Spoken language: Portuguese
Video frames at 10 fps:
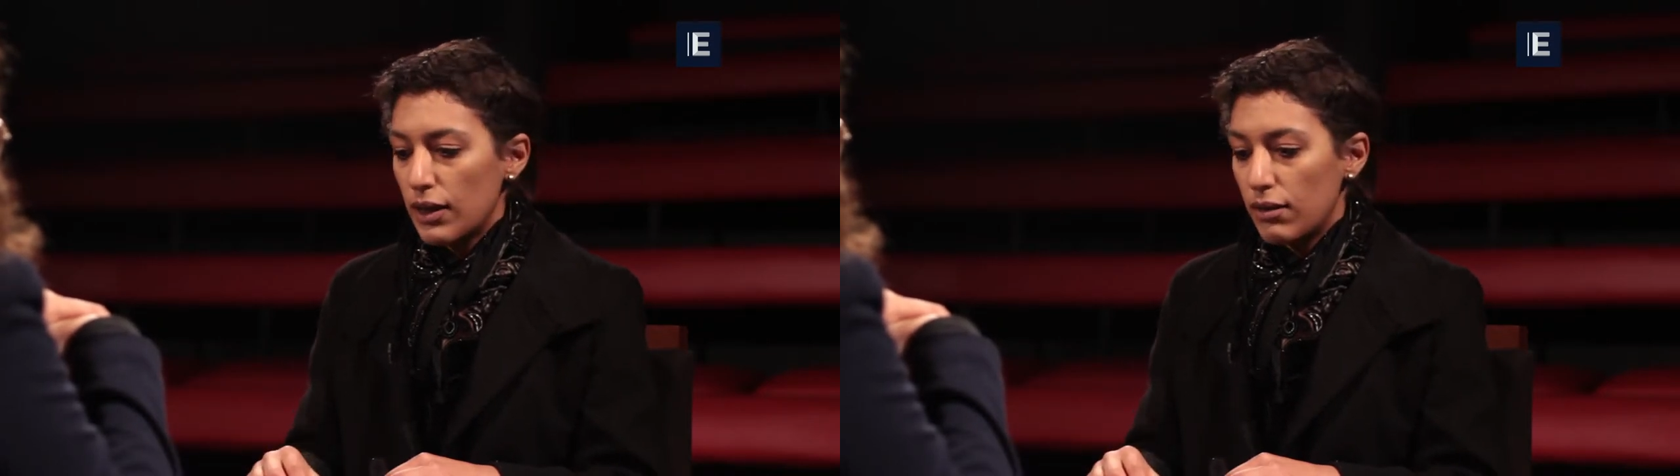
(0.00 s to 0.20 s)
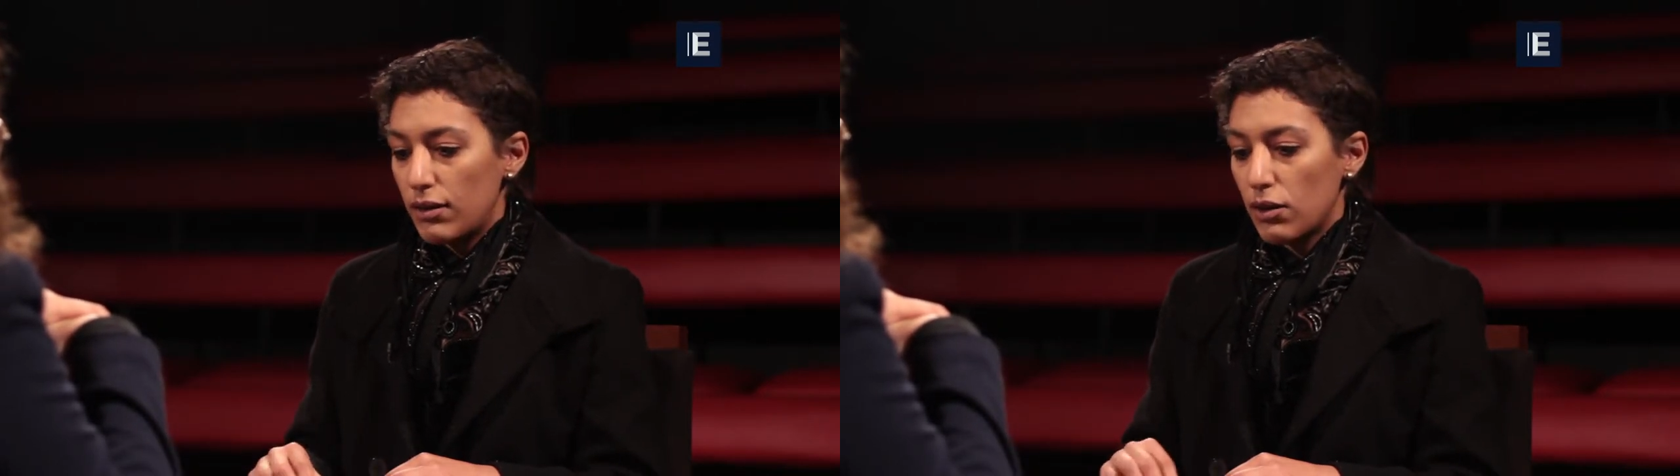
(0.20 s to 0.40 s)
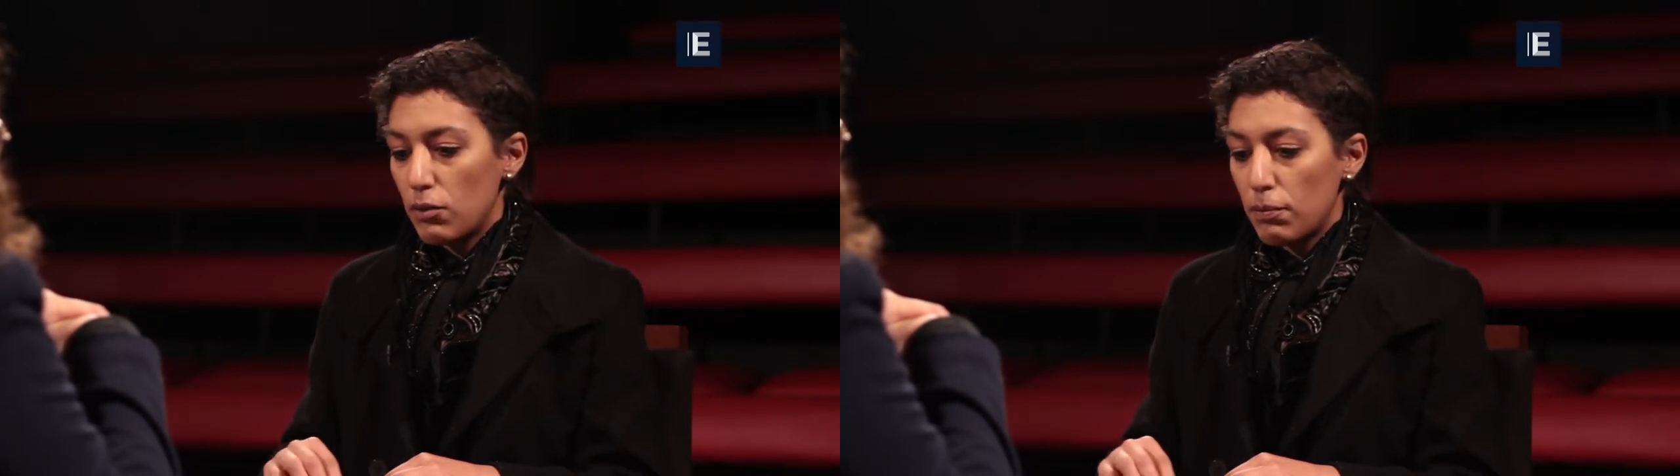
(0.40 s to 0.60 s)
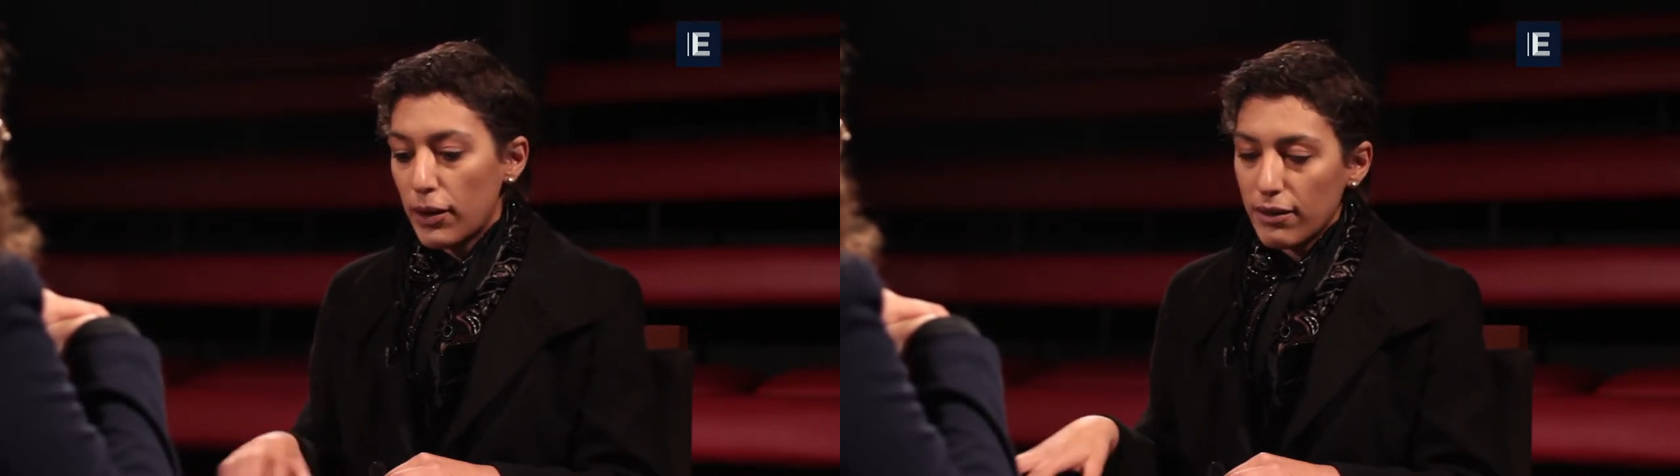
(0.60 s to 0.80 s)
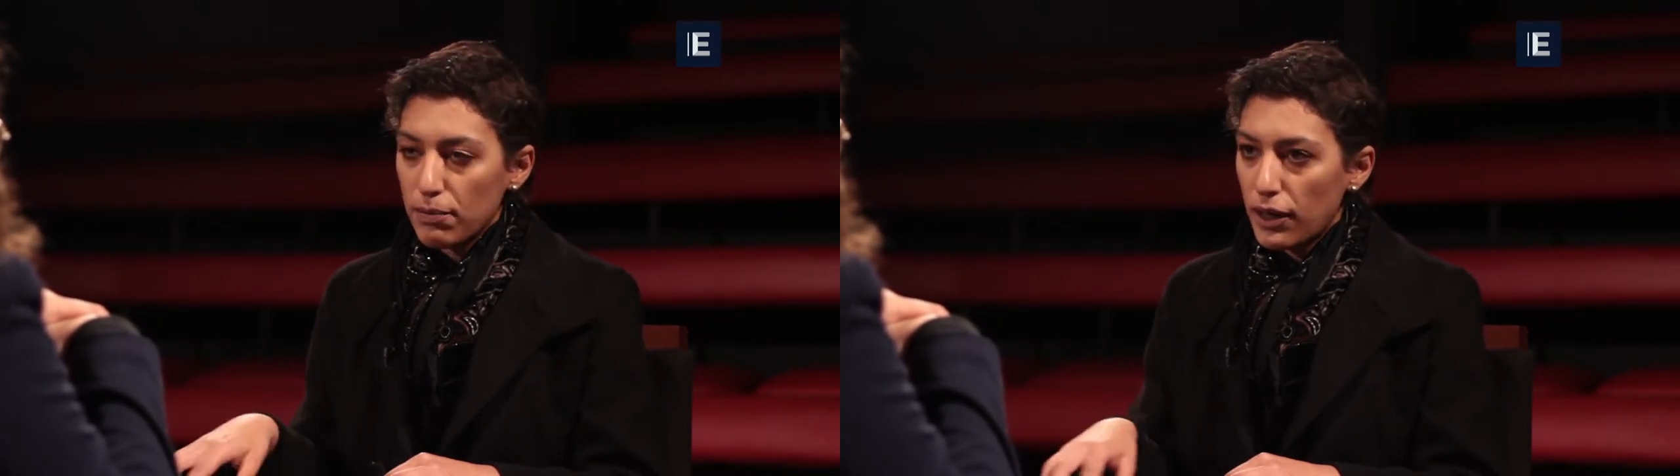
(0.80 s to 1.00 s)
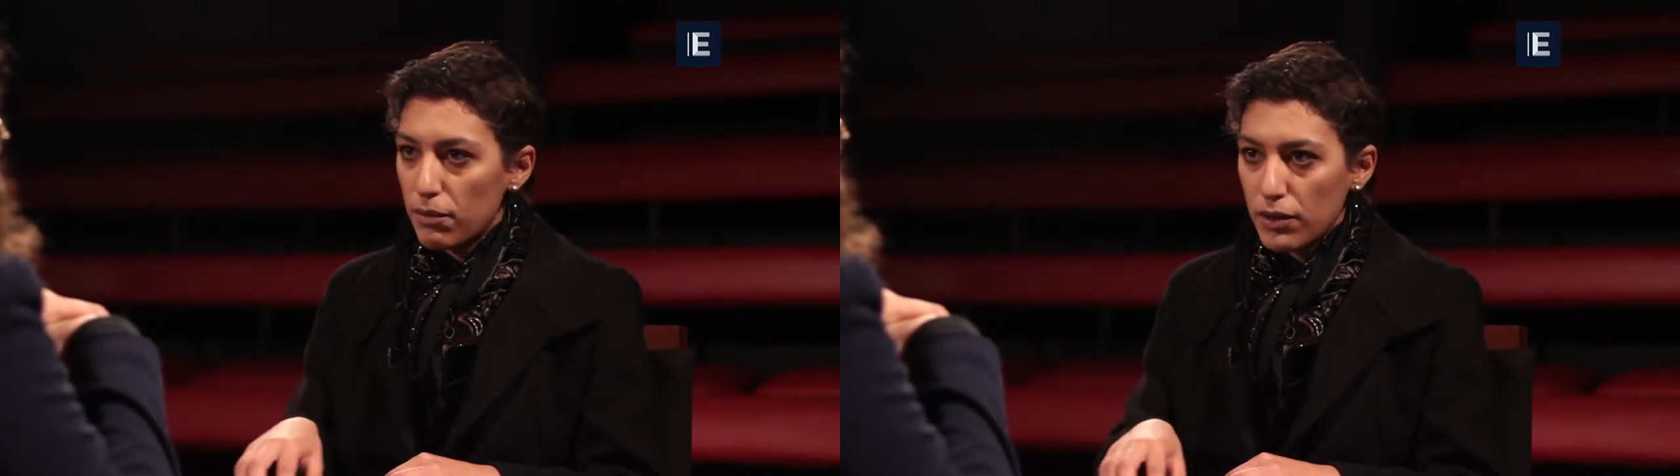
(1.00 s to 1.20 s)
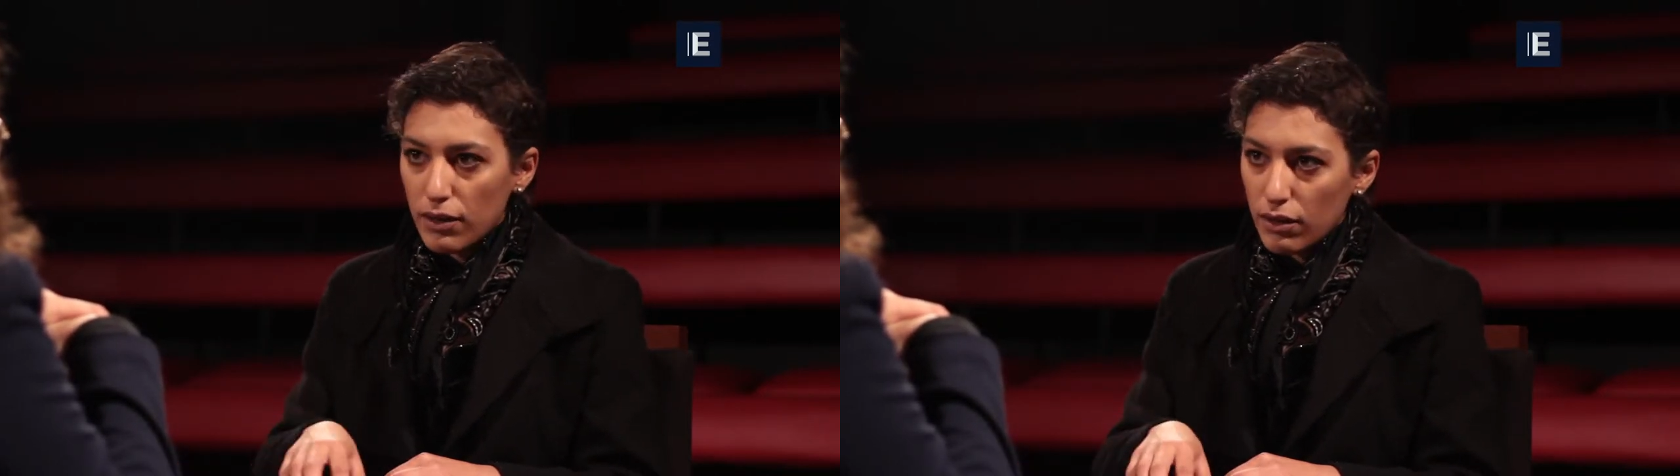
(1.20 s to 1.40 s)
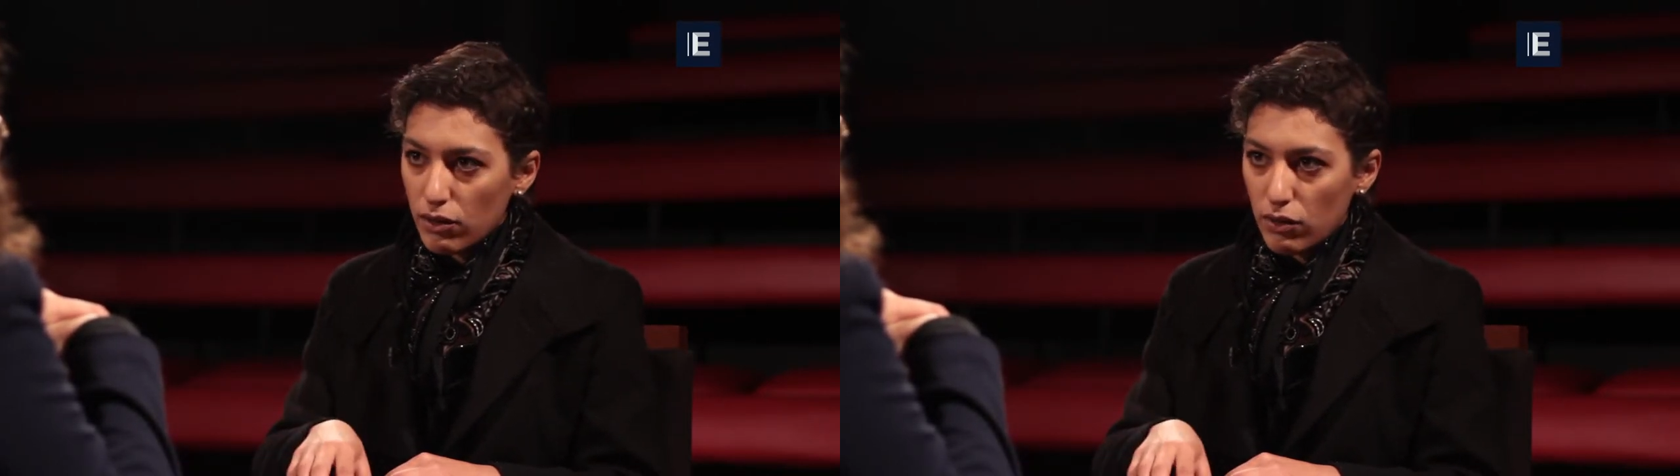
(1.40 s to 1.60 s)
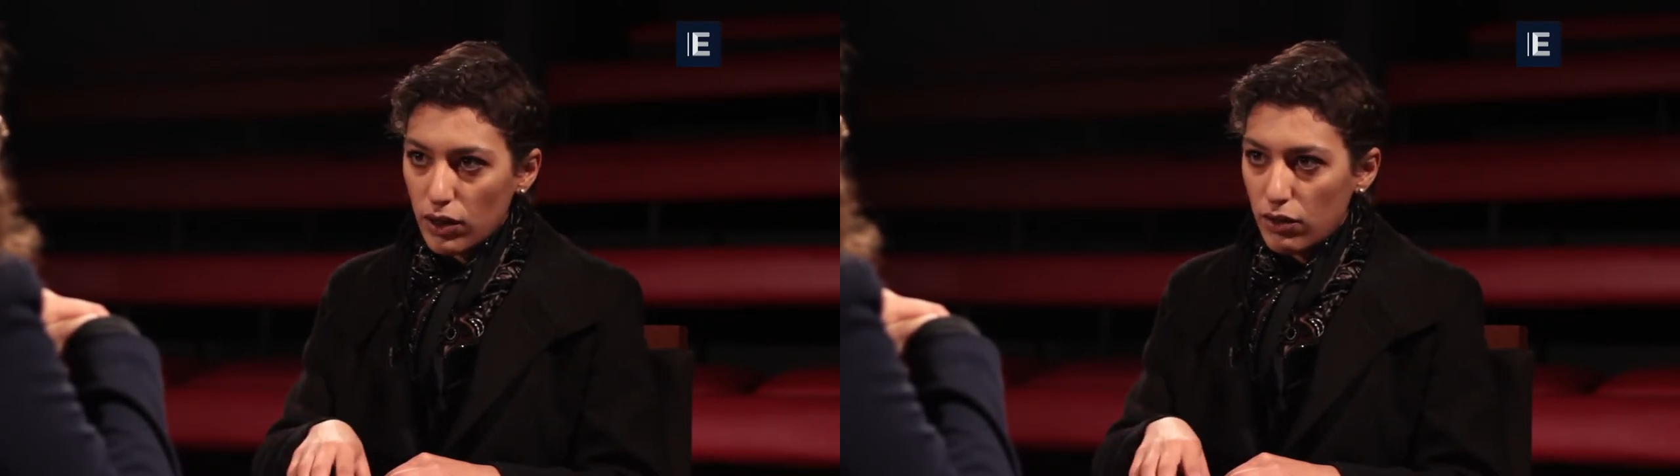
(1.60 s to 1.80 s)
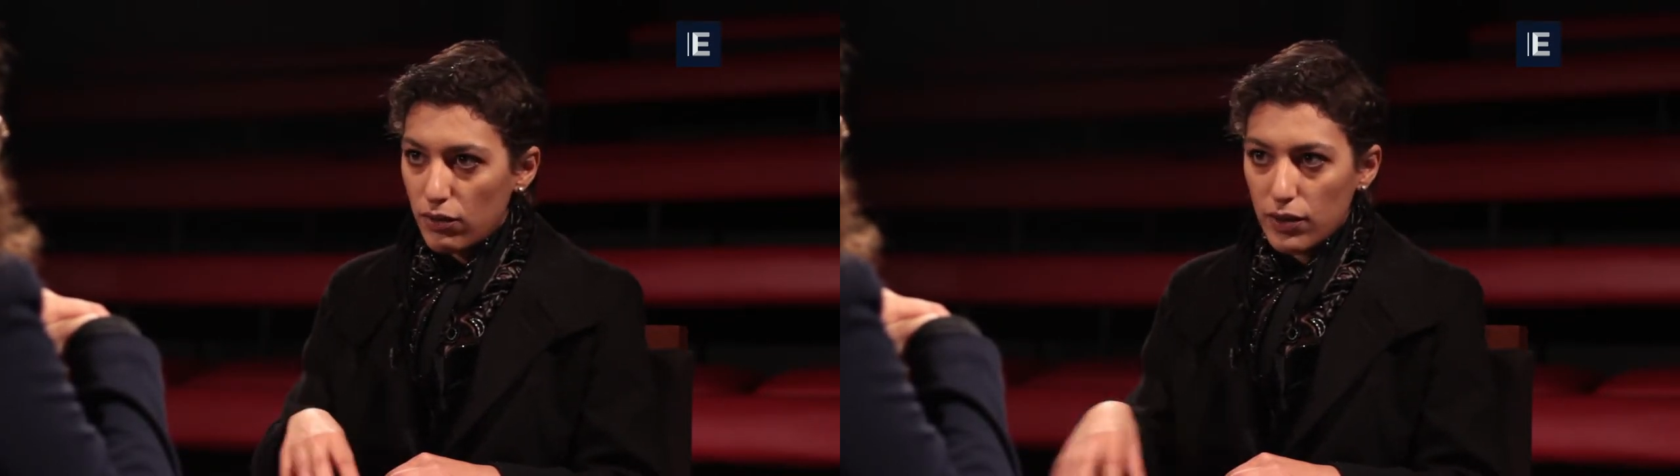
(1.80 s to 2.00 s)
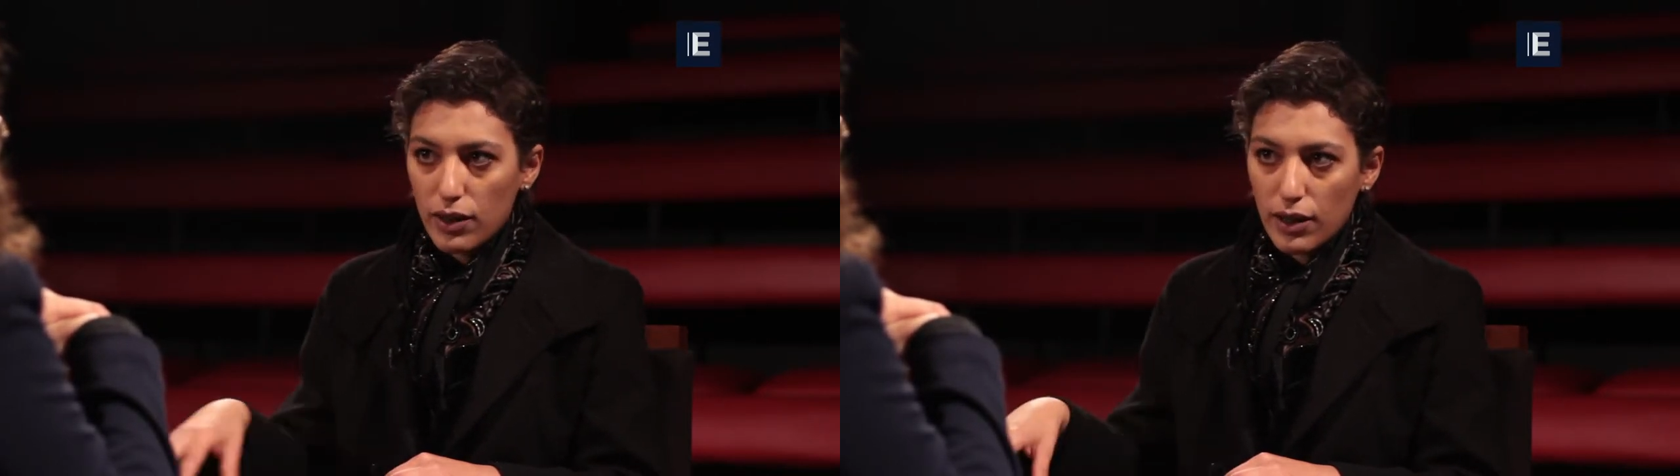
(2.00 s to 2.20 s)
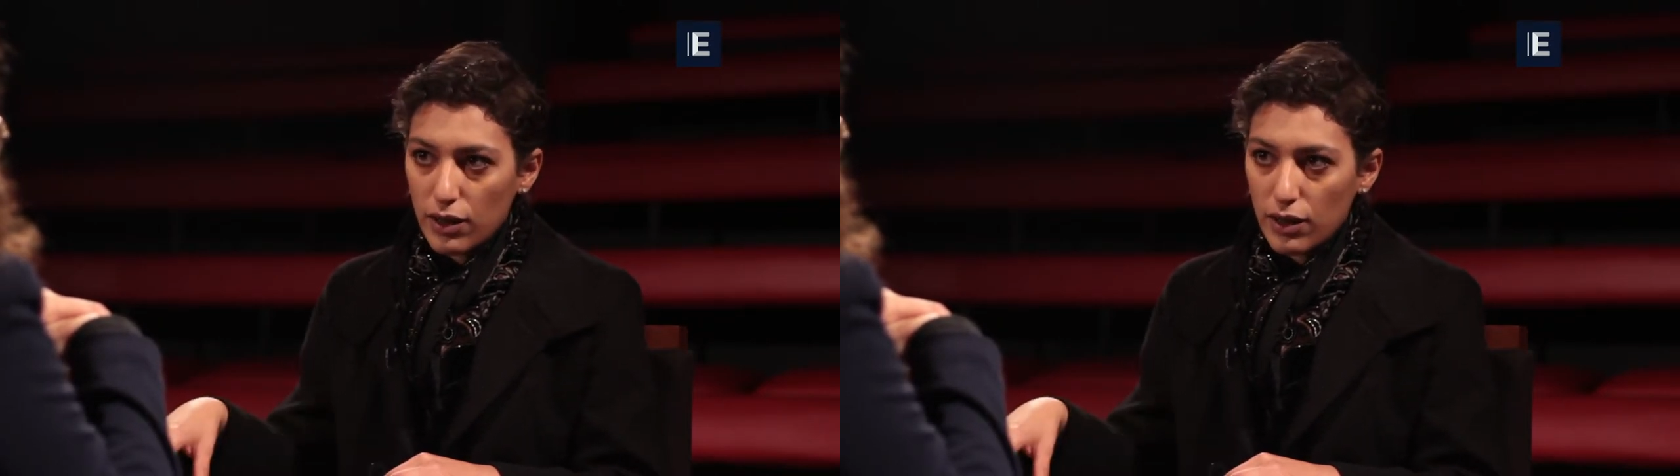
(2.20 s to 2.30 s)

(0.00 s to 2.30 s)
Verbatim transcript: Então, passo pela minha trajetória de vida,